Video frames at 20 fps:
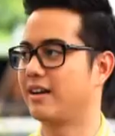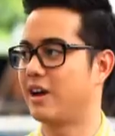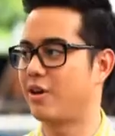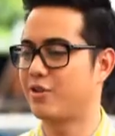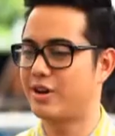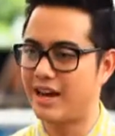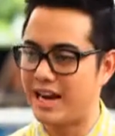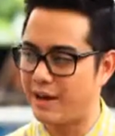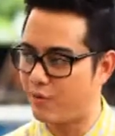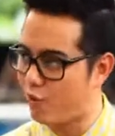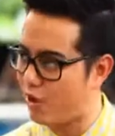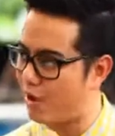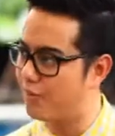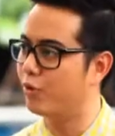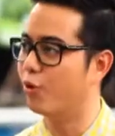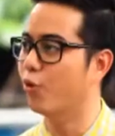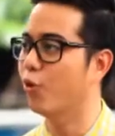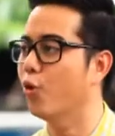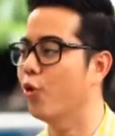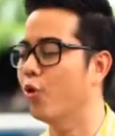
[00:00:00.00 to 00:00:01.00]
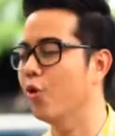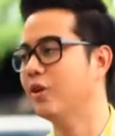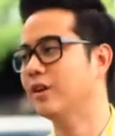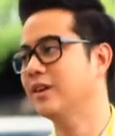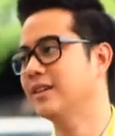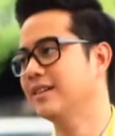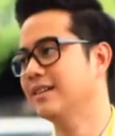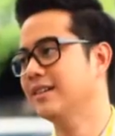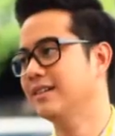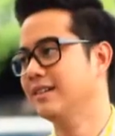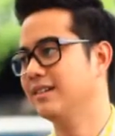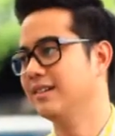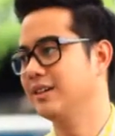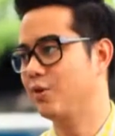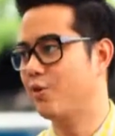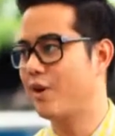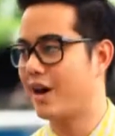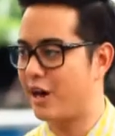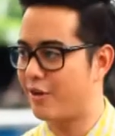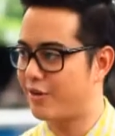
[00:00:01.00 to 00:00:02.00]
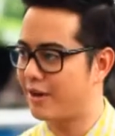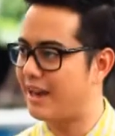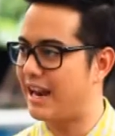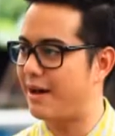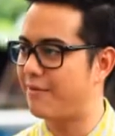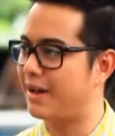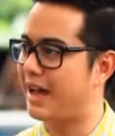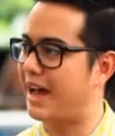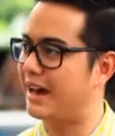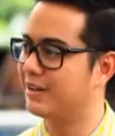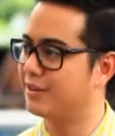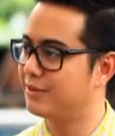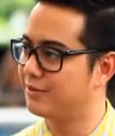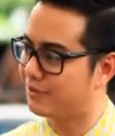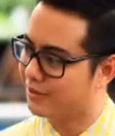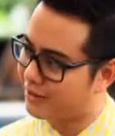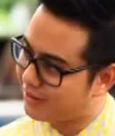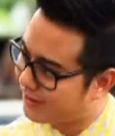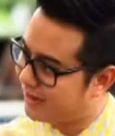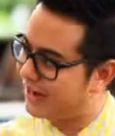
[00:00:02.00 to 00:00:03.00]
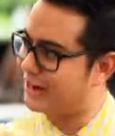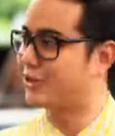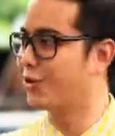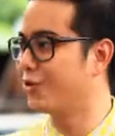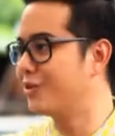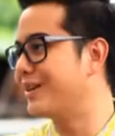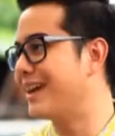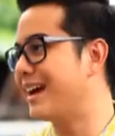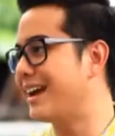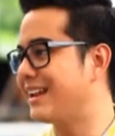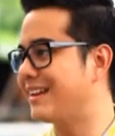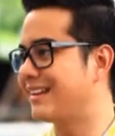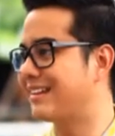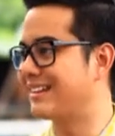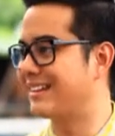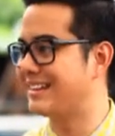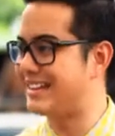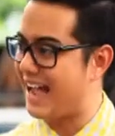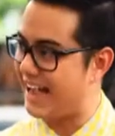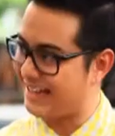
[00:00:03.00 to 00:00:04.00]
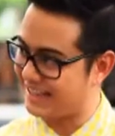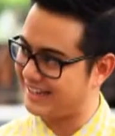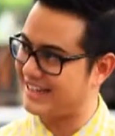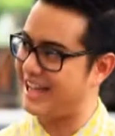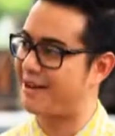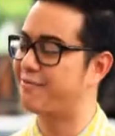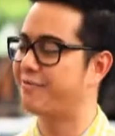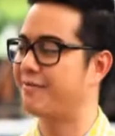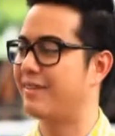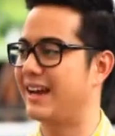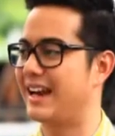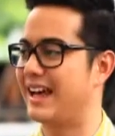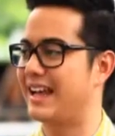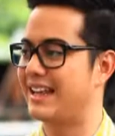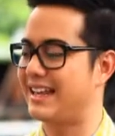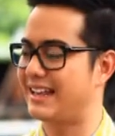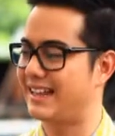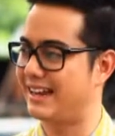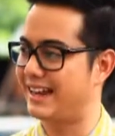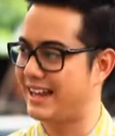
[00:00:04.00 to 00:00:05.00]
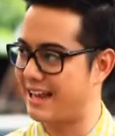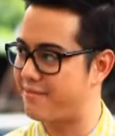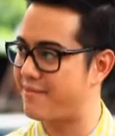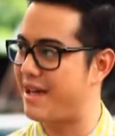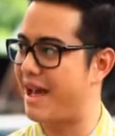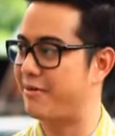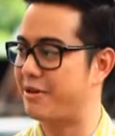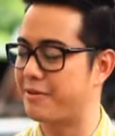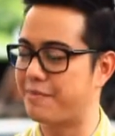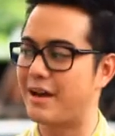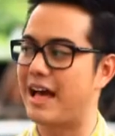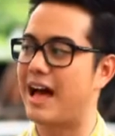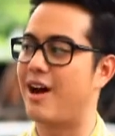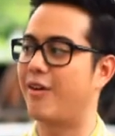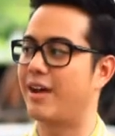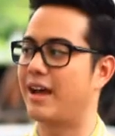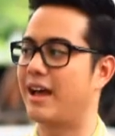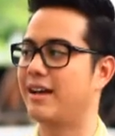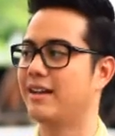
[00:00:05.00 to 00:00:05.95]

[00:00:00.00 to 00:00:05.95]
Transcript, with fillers: เขาได้รับความรู้หรือว่าเขาได้รับการกระตุ้นให้อยากจะทำอะไรเรียนแบบหรือเปล่าเงี้ย